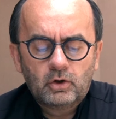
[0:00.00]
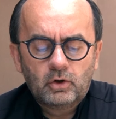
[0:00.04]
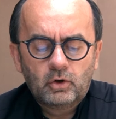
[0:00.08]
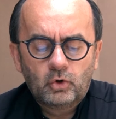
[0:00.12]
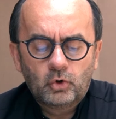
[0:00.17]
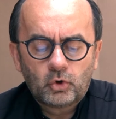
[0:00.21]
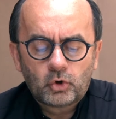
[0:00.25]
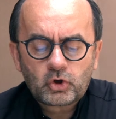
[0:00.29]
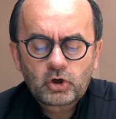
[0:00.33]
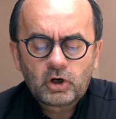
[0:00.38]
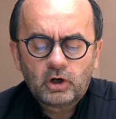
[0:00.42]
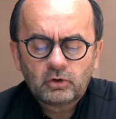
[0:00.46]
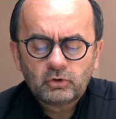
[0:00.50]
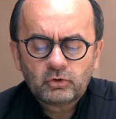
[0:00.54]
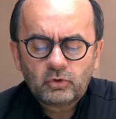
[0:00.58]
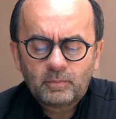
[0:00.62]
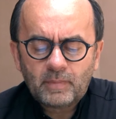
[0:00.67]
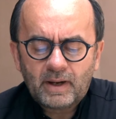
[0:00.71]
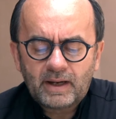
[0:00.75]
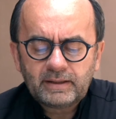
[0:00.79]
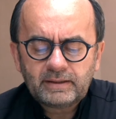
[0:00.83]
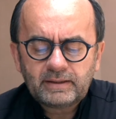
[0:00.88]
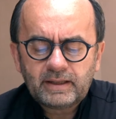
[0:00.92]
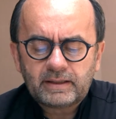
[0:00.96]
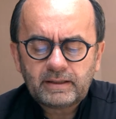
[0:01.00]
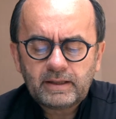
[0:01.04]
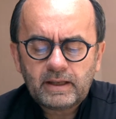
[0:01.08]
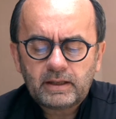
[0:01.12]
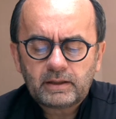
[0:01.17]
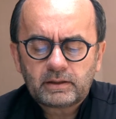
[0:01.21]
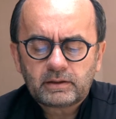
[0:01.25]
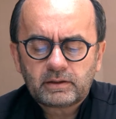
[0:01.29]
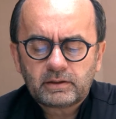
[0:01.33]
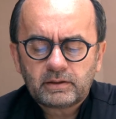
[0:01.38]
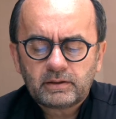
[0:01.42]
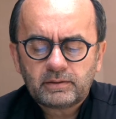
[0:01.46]
le camp de
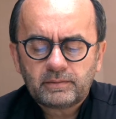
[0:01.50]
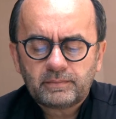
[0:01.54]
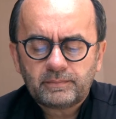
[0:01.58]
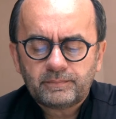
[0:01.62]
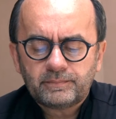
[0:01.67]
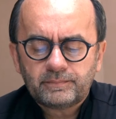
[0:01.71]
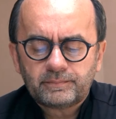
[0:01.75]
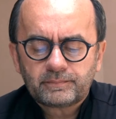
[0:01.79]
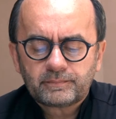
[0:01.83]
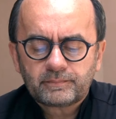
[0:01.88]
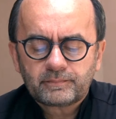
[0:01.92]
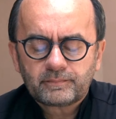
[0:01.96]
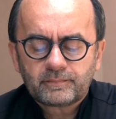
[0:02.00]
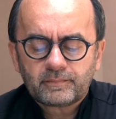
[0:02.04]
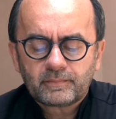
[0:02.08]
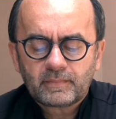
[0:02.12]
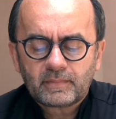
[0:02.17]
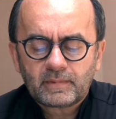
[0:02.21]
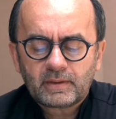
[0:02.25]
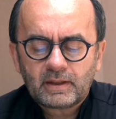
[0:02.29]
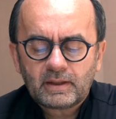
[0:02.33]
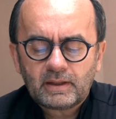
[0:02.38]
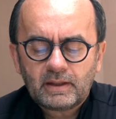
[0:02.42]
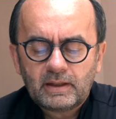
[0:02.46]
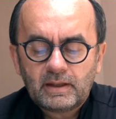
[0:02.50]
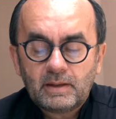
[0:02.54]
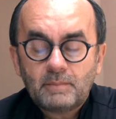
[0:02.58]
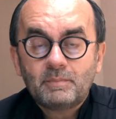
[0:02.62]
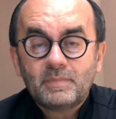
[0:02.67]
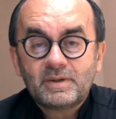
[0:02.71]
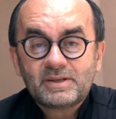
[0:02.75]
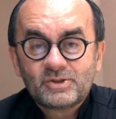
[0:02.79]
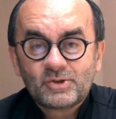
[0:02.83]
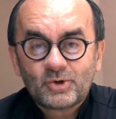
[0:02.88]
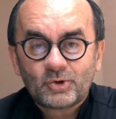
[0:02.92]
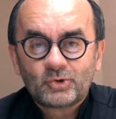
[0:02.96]
Maïdanek.
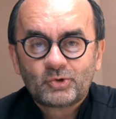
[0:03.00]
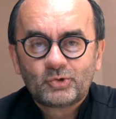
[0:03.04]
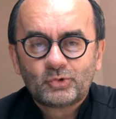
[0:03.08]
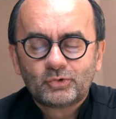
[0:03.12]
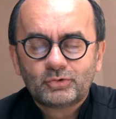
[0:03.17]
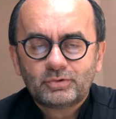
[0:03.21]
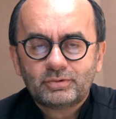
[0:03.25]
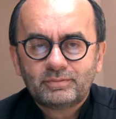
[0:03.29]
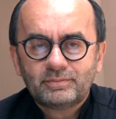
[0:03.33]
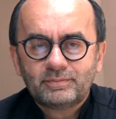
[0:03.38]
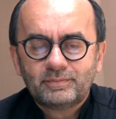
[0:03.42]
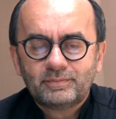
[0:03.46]
Mais surtout,